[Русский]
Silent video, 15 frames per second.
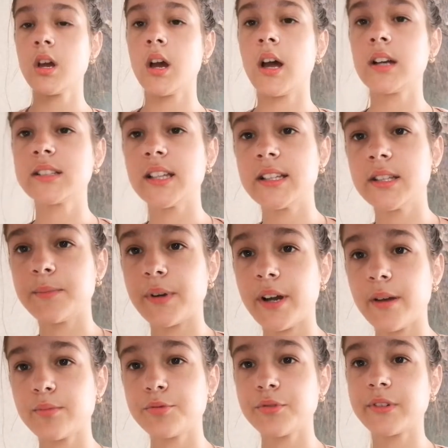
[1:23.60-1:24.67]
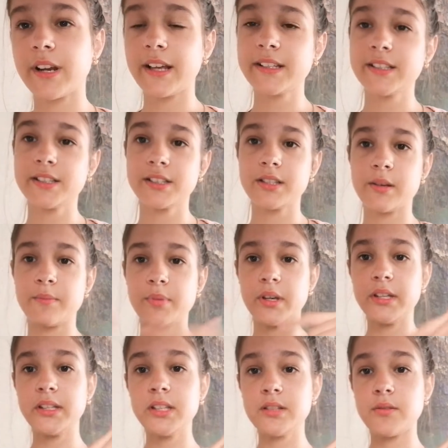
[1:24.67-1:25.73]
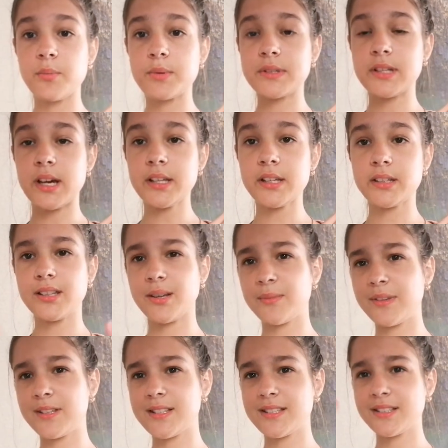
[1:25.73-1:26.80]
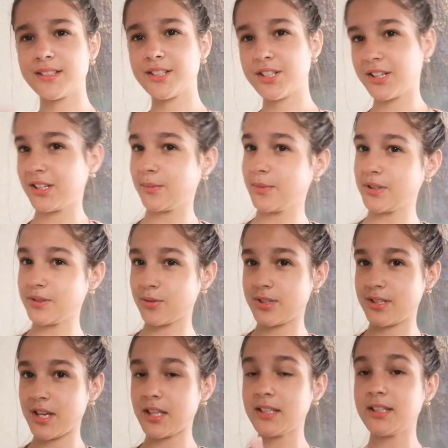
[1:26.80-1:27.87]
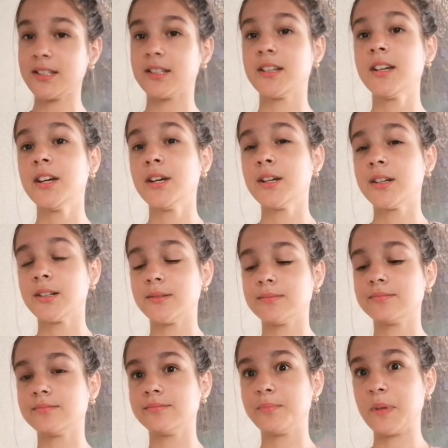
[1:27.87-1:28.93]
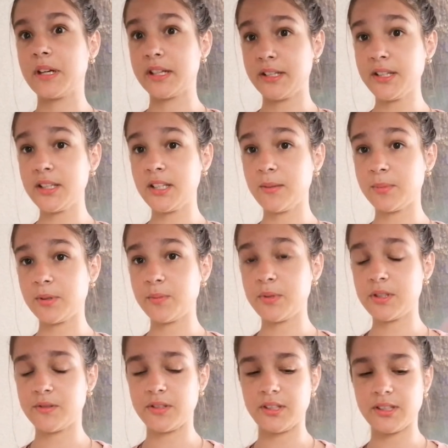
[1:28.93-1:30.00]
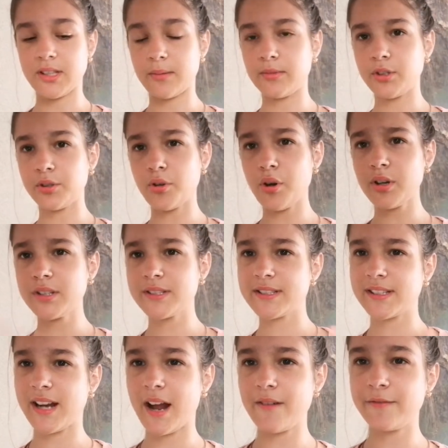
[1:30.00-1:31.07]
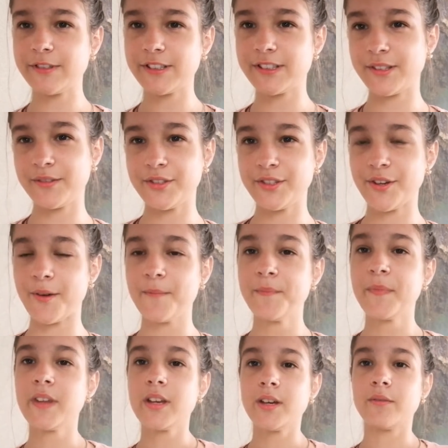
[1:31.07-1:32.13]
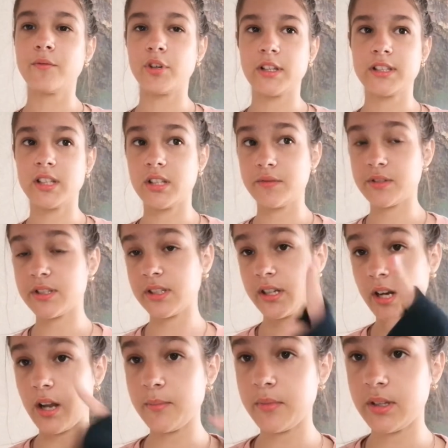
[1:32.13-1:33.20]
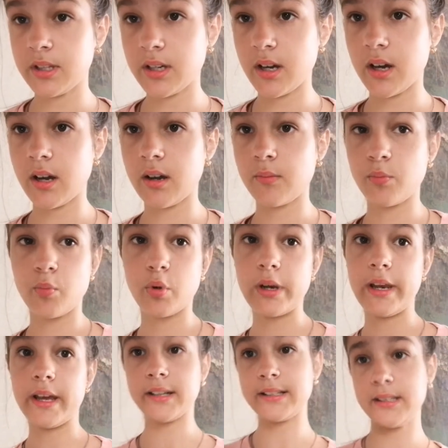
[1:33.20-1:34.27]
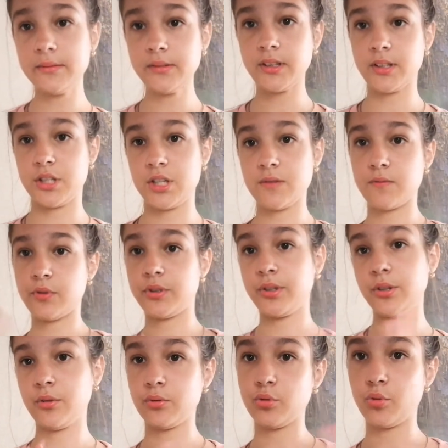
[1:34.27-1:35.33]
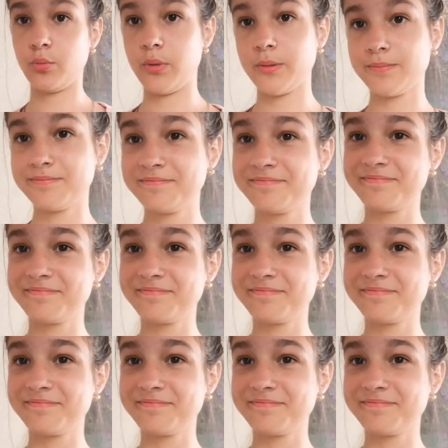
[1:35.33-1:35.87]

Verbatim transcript: А, кстати, пока я буду краситься, перейдите в описание, там есть ссылочки на мои соцсети. Переходите и подписывайтесь, там ТикТок, Инстаграм, вот это все. Вот, кстати, в Инстаграме я более активна, чем вот на Ютубе.